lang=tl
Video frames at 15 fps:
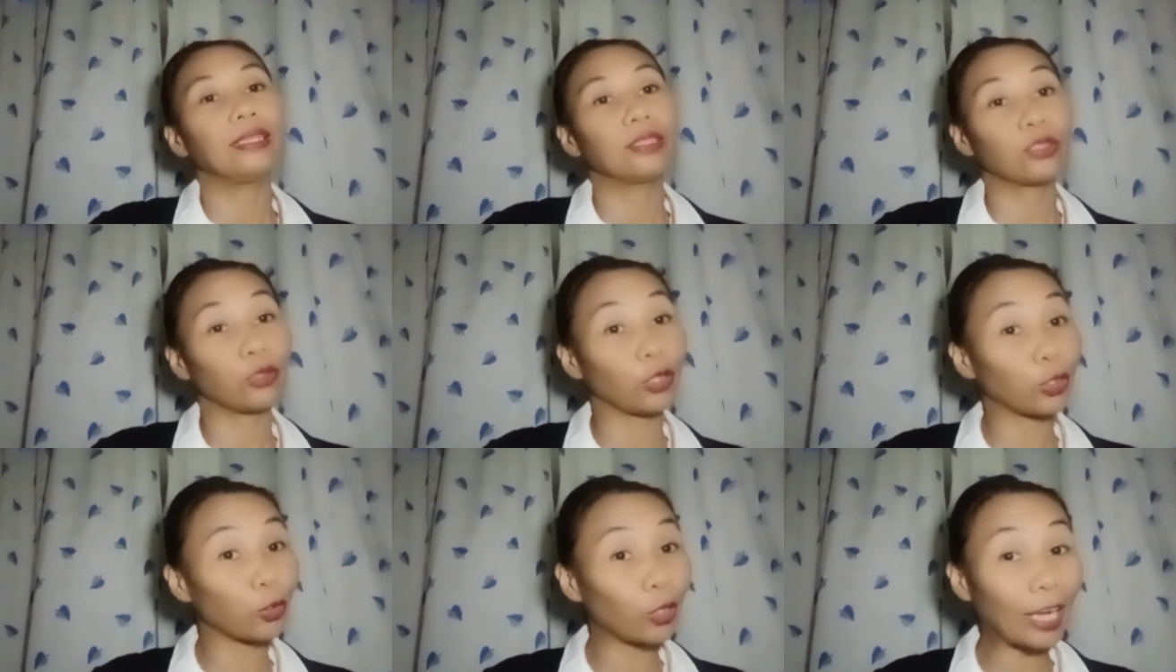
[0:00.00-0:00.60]
So,
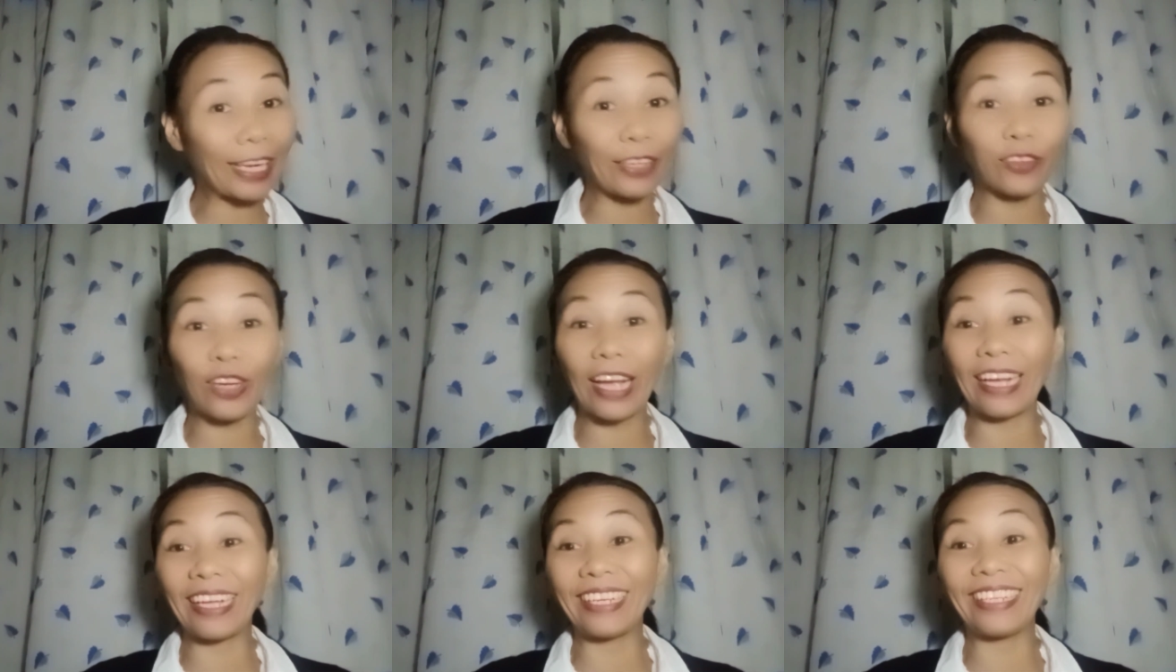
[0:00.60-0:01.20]
ito lang yung
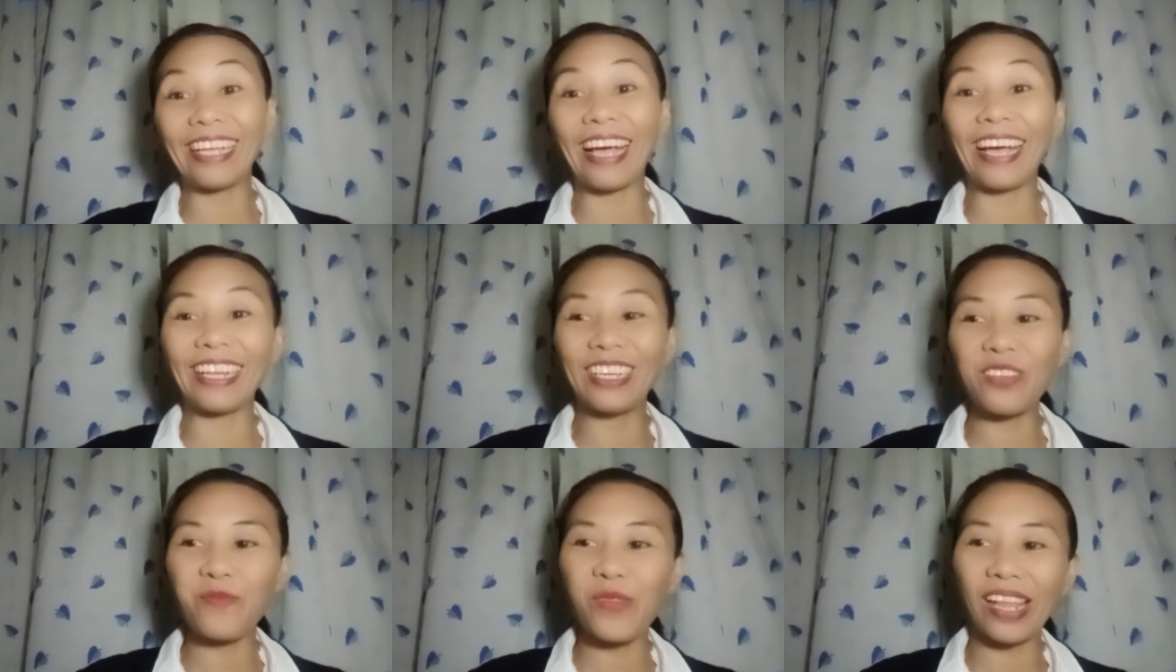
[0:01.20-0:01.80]

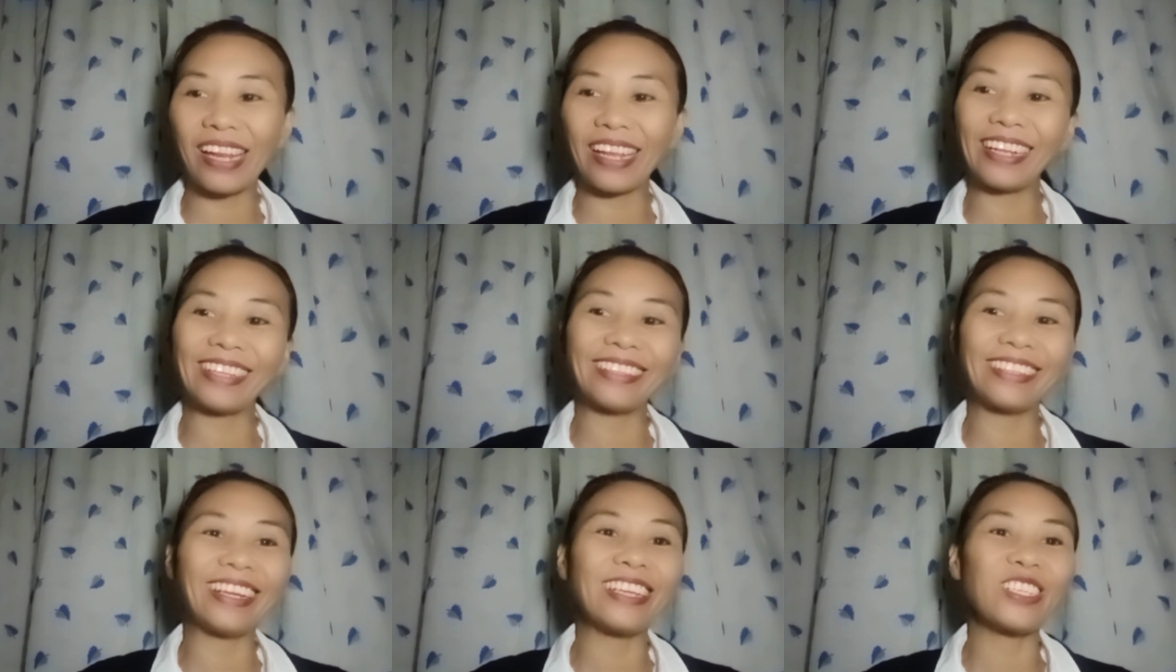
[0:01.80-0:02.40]
kagandahan ni
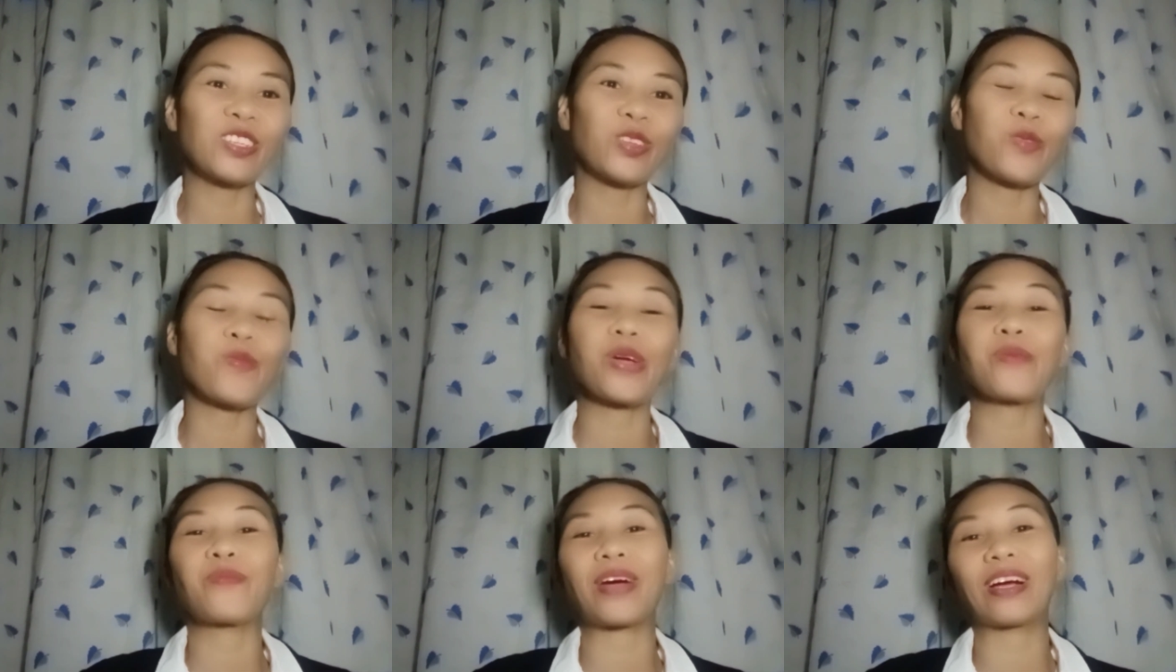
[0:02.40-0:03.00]
PhilHealth. Guys, no,
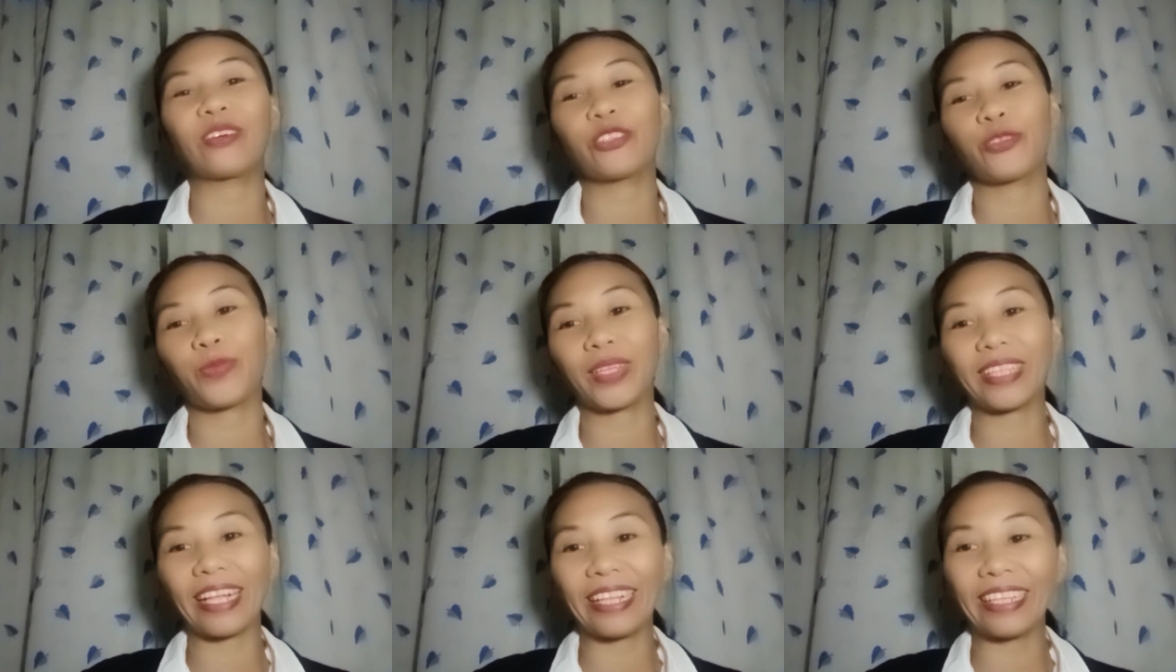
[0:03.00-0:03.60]
may
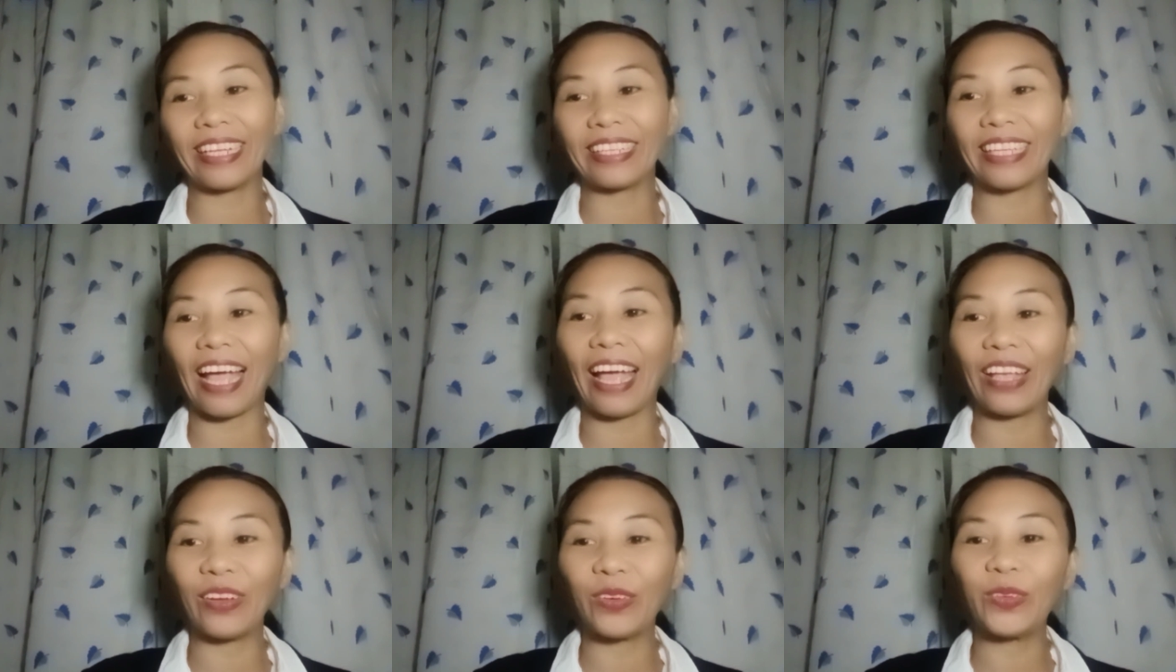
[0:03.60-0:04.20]
pang-hospital na
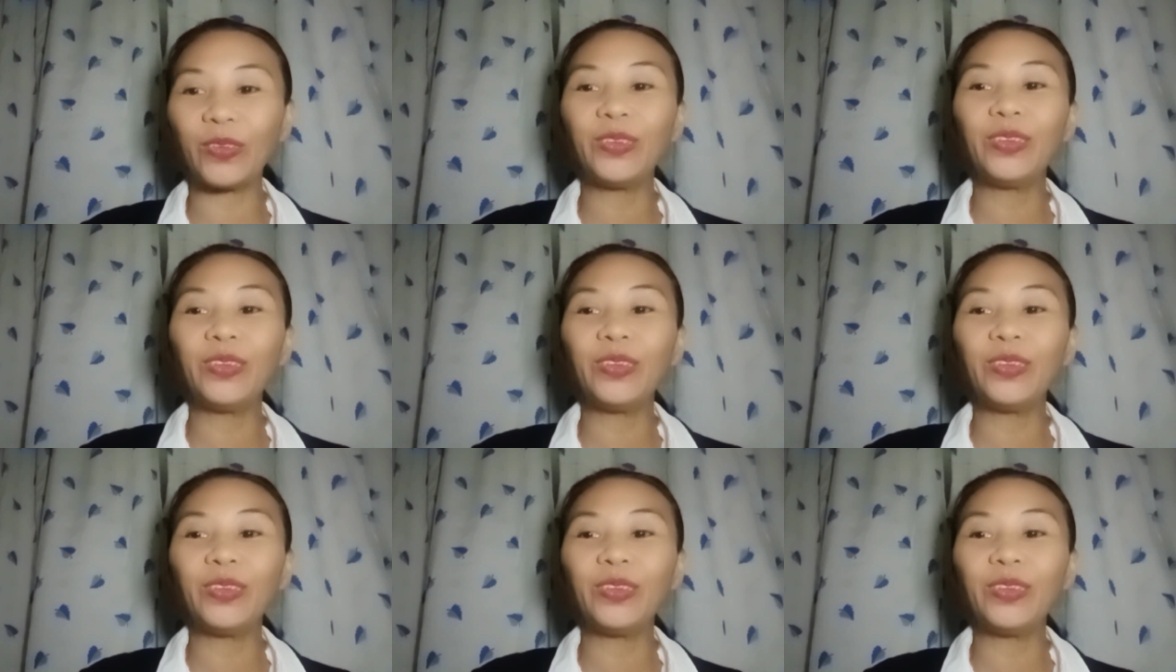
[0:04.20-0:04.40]
tayo